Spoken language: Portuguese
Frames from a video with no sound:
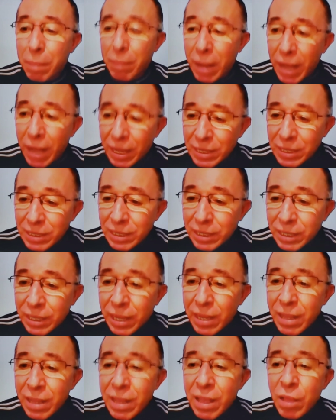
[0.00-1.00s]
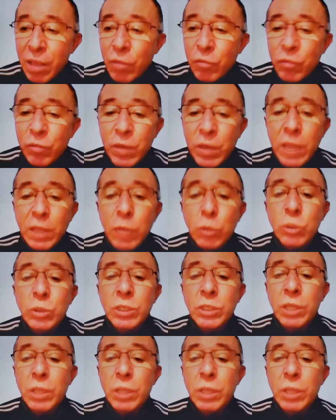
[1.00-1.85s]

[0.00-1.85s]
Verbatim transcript: básica, fim do